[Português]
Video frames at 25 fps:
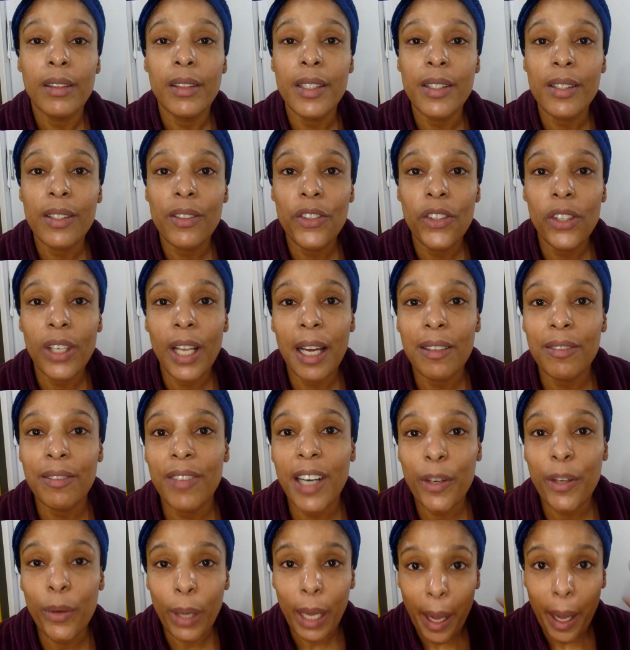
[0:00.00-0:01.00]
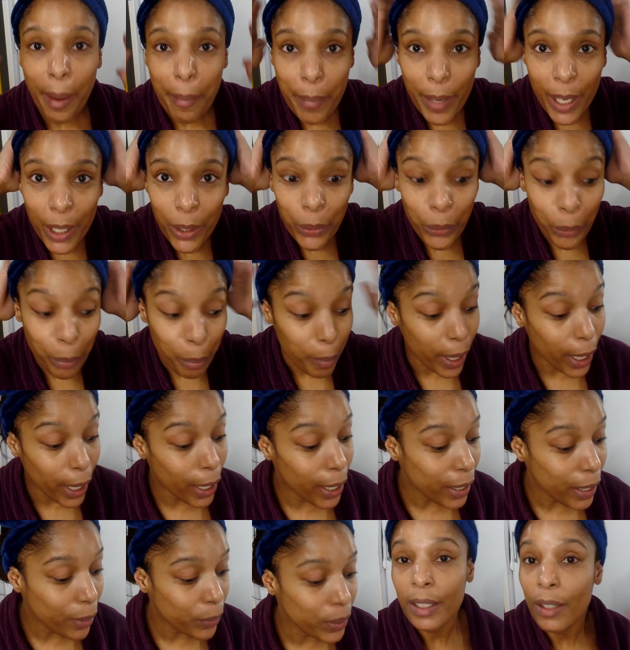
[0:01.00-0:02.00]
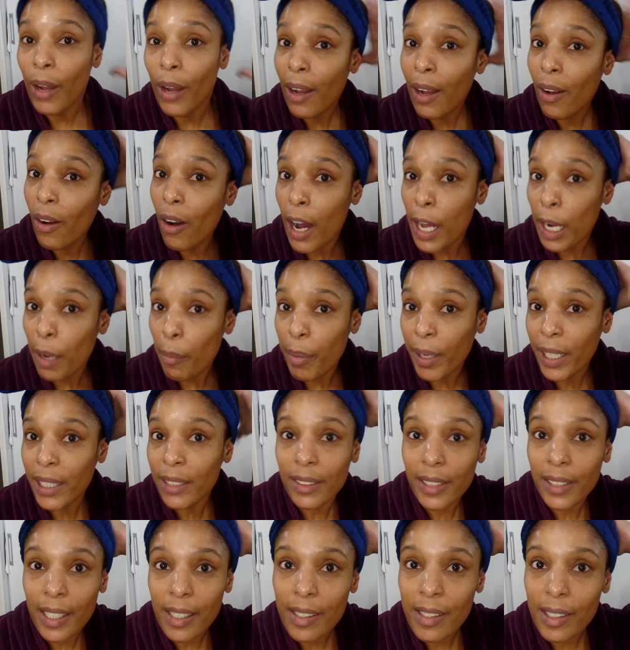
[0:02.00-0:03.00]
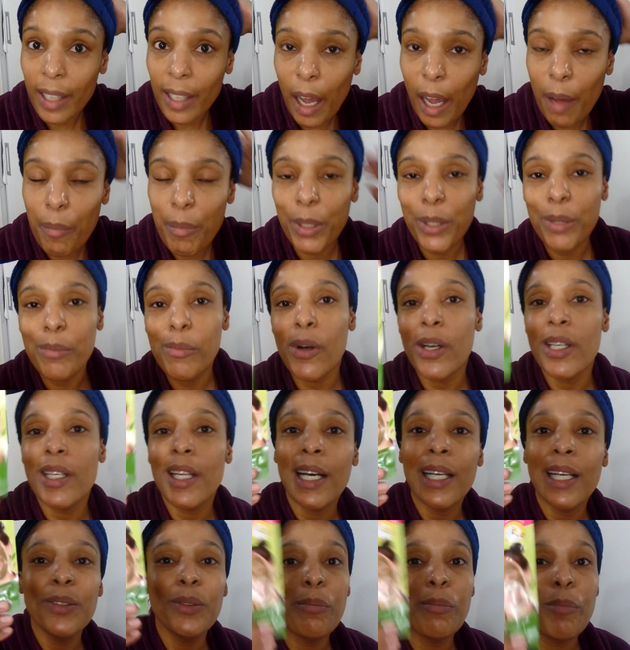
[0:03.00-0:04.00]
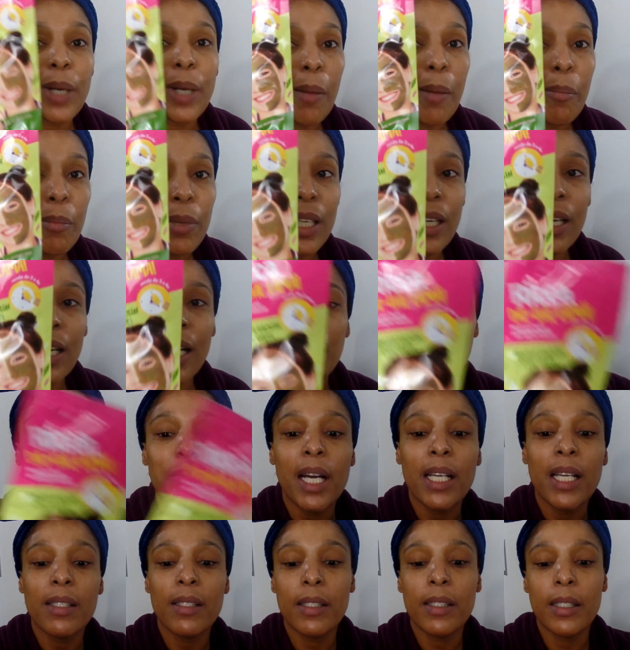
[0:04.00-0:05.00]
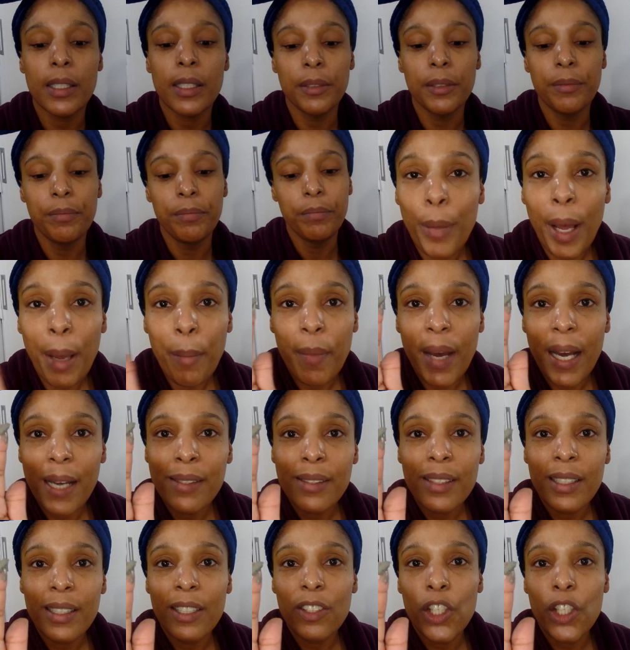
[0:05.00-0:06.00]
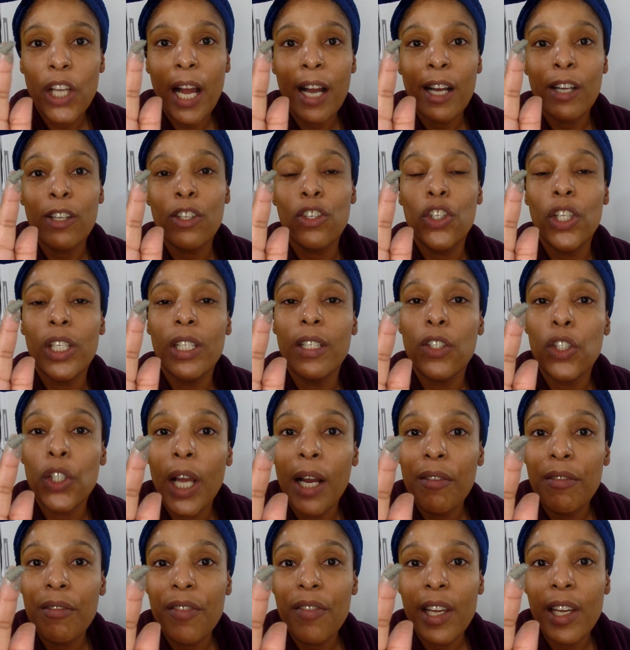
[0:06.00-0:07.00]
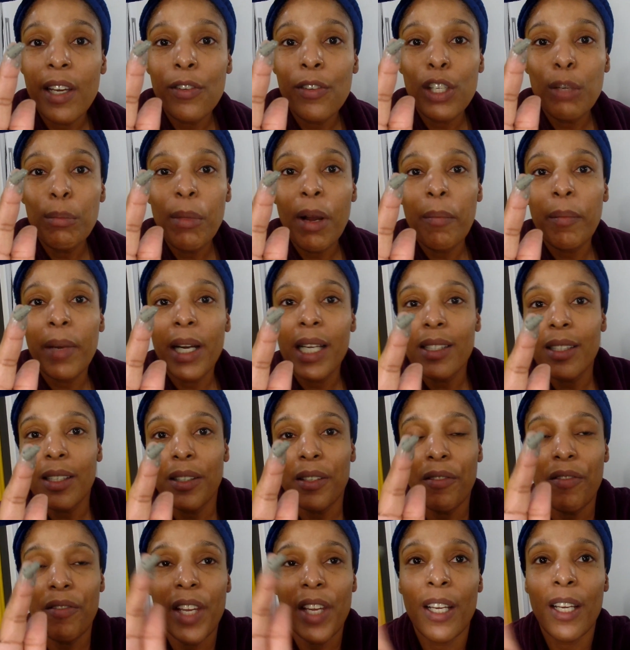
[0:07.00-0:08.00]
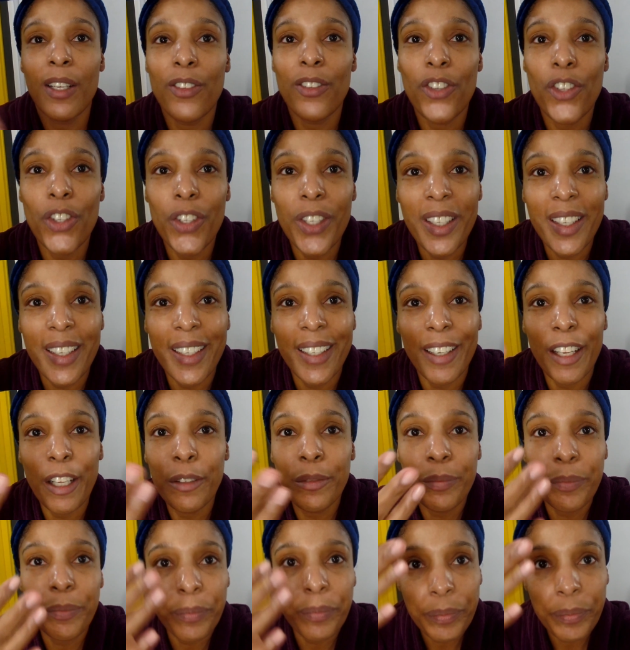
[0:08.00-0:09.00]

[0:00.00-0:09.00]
Decidi lavar o cabelo no banho, então agora prender esse cabelo molhado para aplicar a máscara. Uma máscara de argila e chá verde é uma máscara verdinha, né?